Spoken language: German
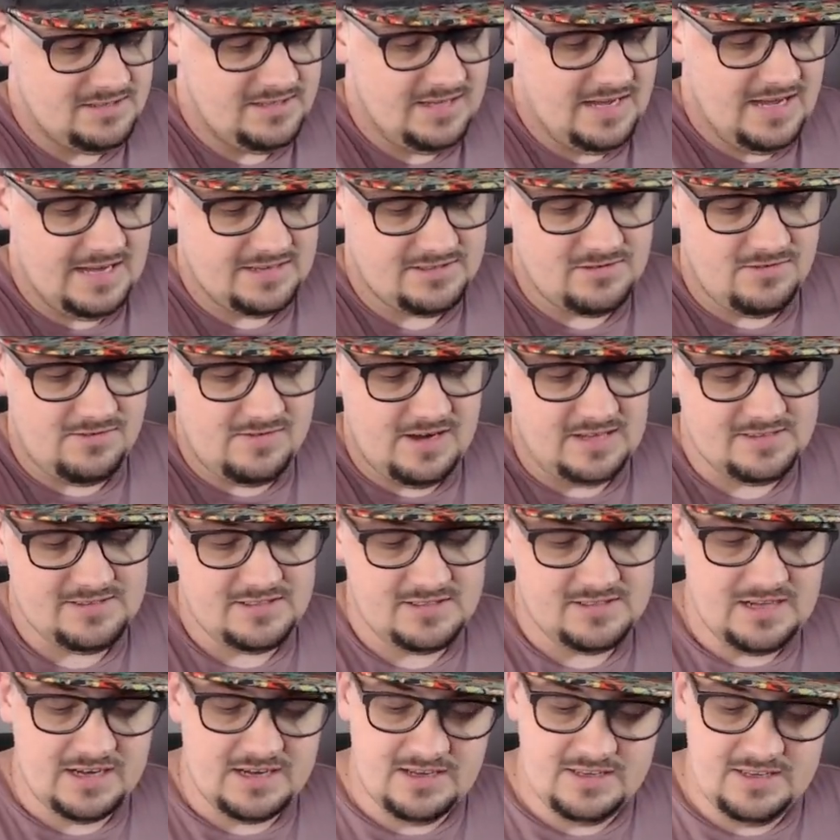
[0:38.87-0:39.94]
die erste
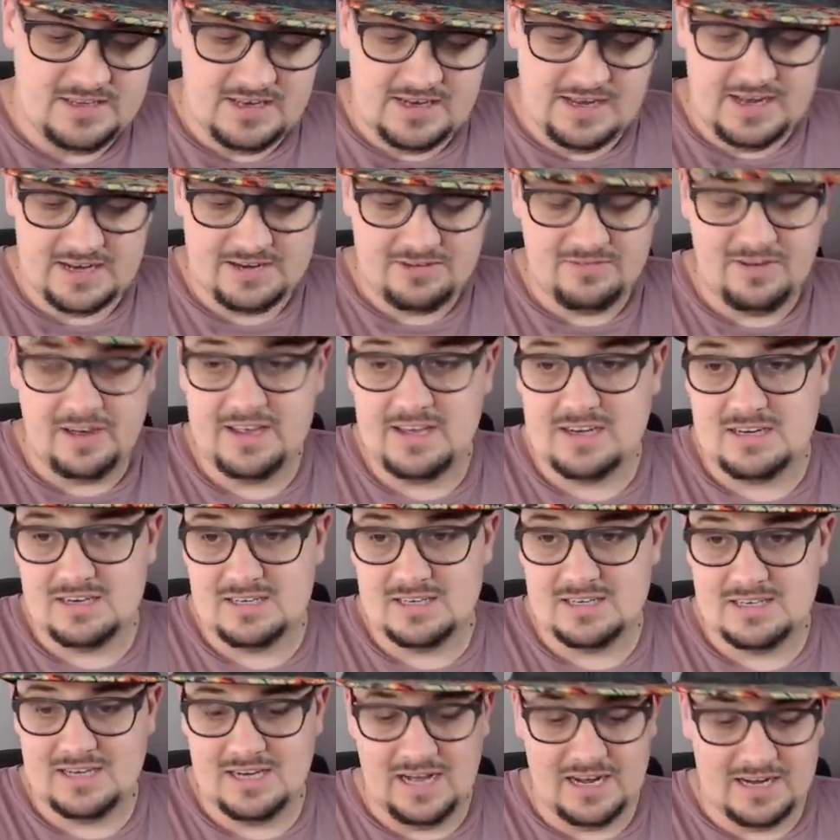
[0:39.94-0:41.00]
Pflanzenattacke, die er lernt, war ja
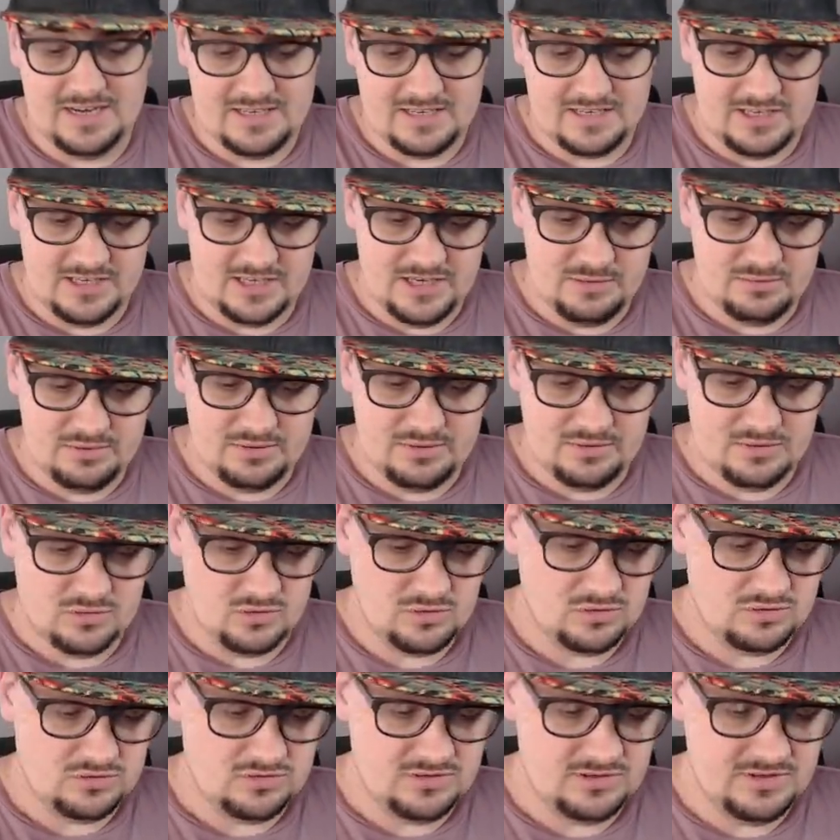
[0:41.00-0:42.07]
Rankenhieb
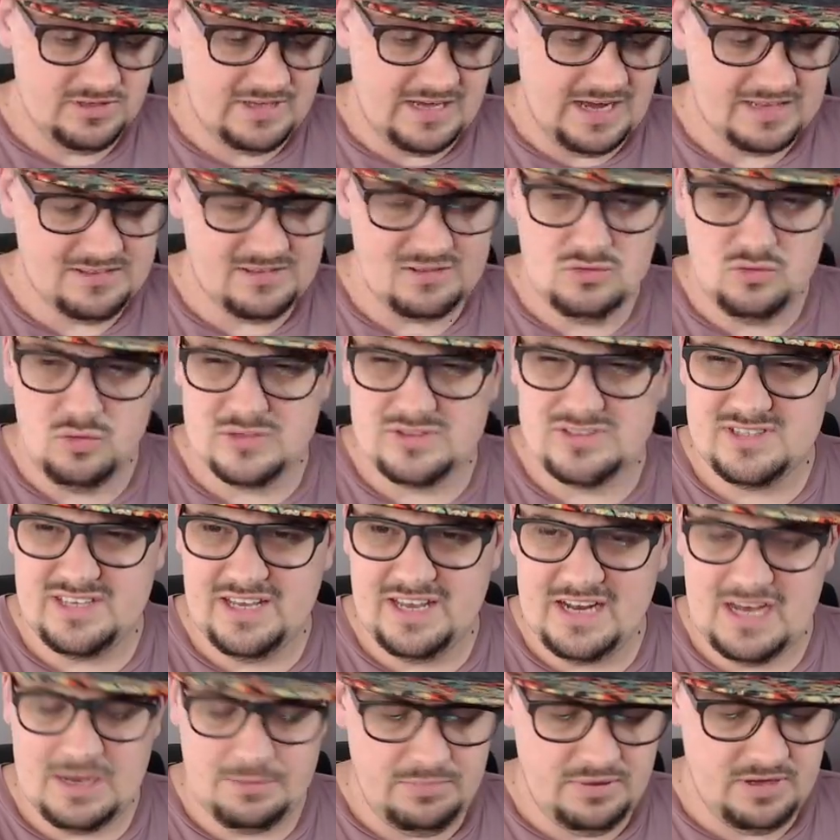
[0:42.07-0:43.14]
und die hatte nur
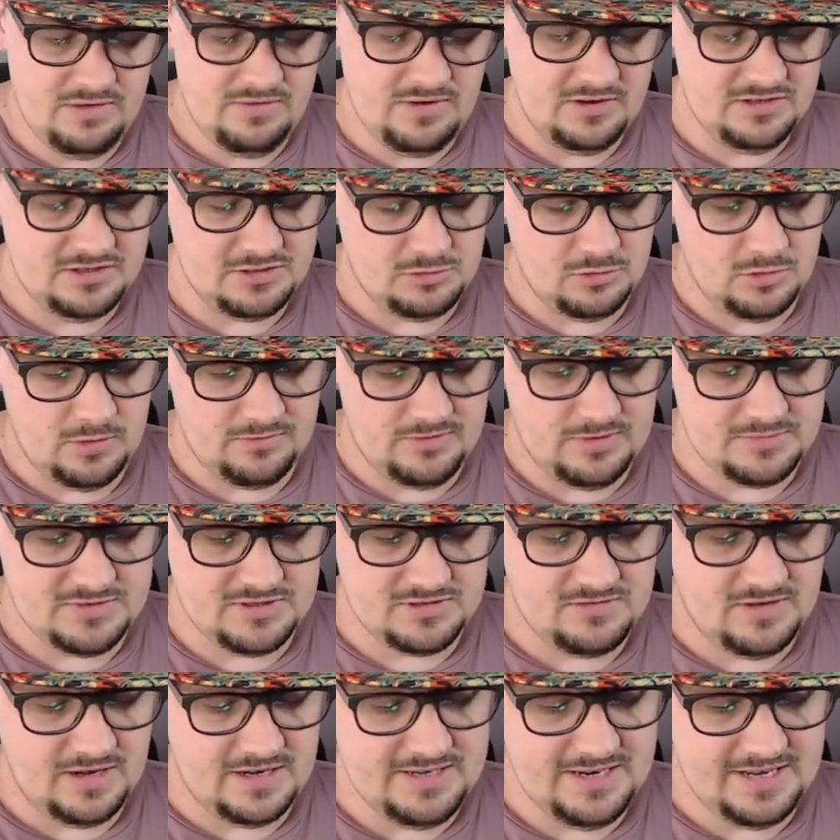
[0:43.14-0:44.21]
10 AP, wenn ich es richtig im Kopf habe.
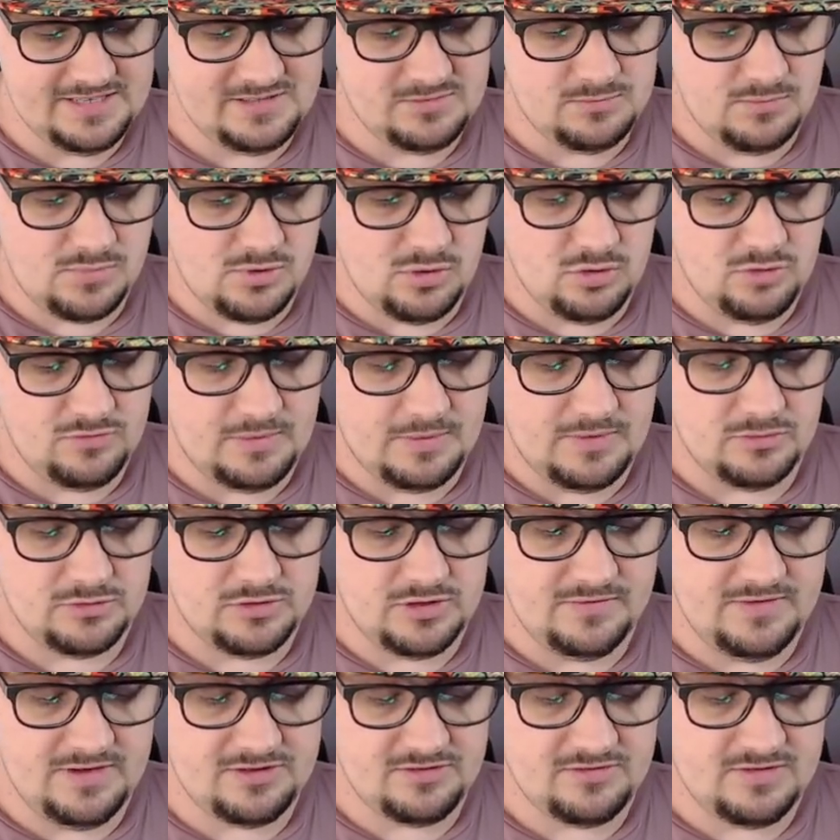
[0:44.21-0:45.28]
Das war halt echt blöd, wenn man
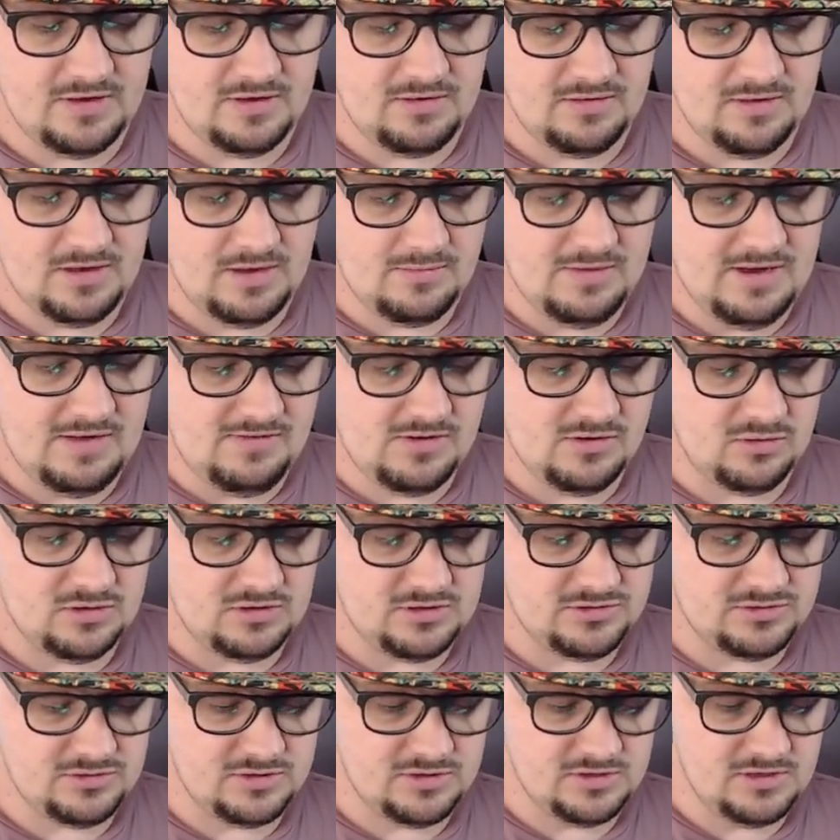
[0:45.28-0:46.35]
unterwegs war, am Leveln oder
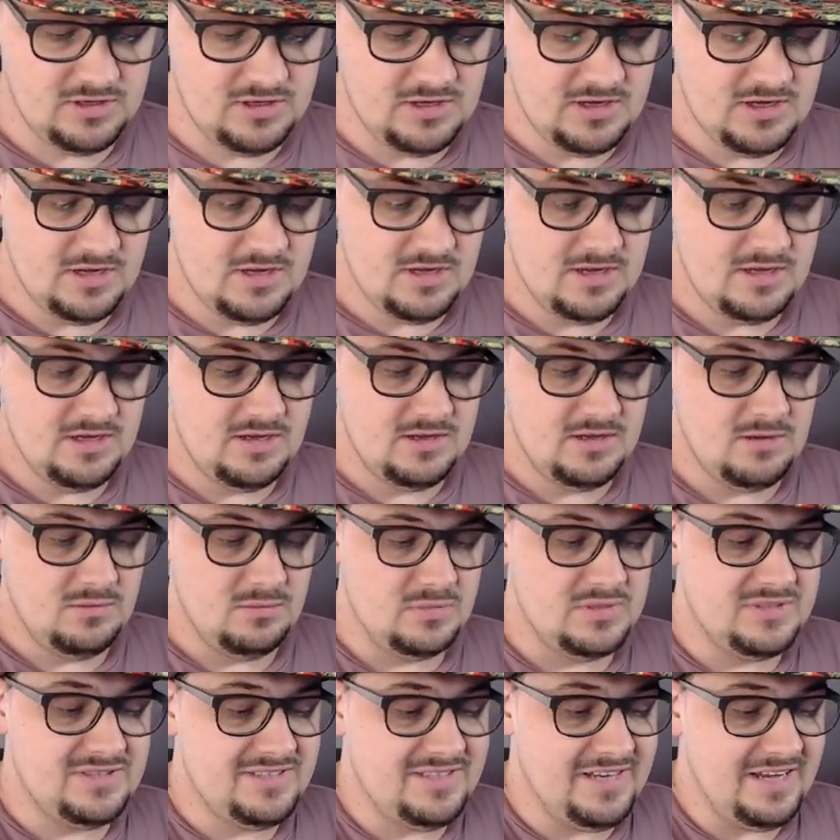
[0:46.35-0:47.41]
so.
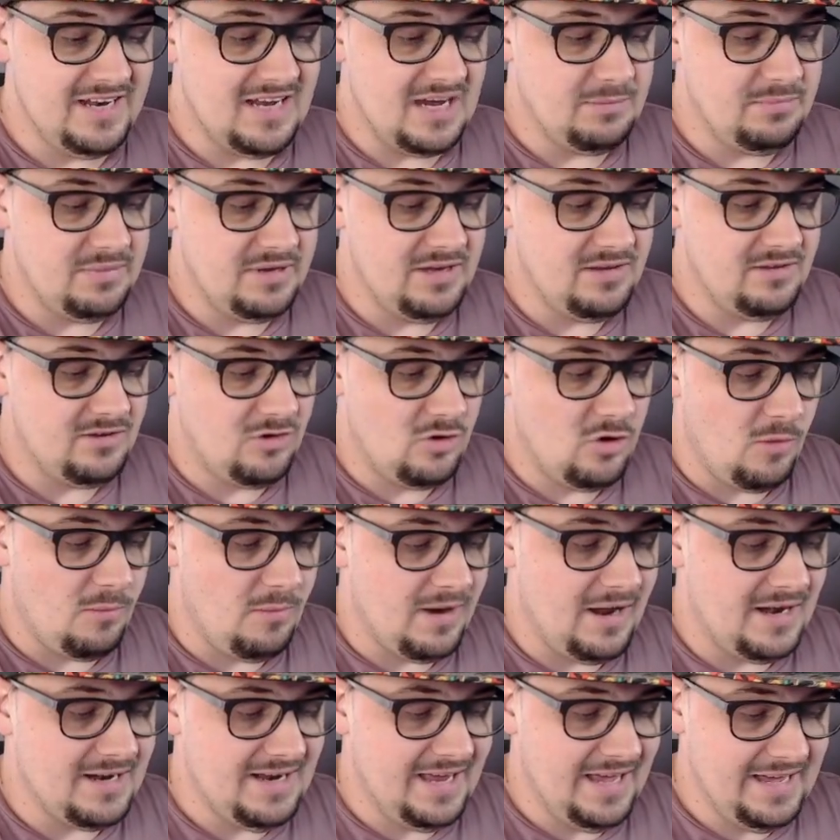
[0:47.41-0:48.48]
Mit 10 AP kommt
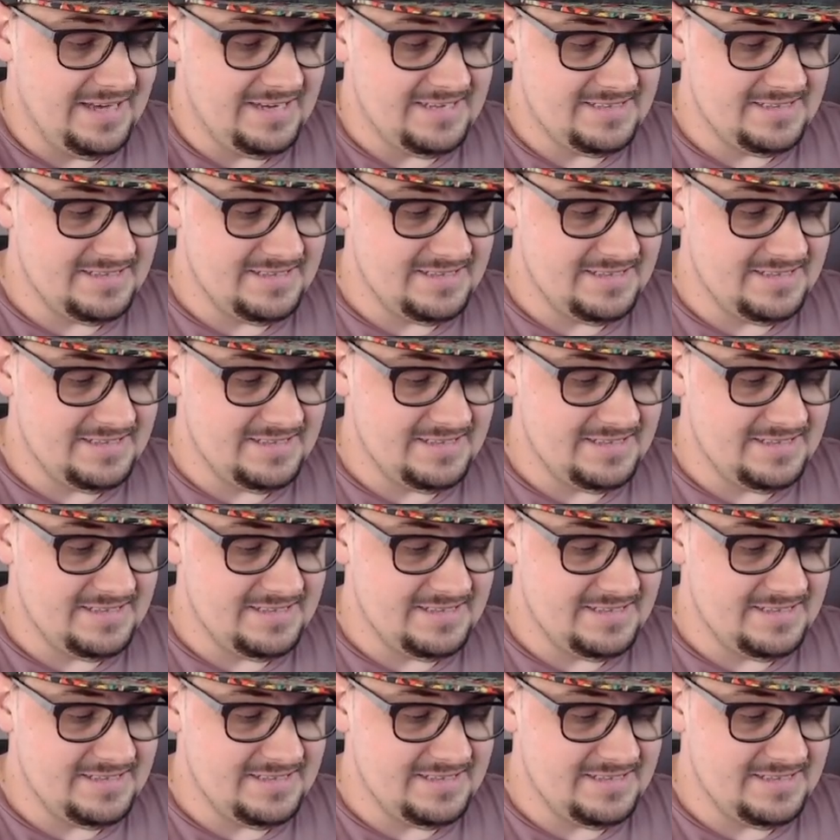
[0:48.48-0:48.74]
man halt echt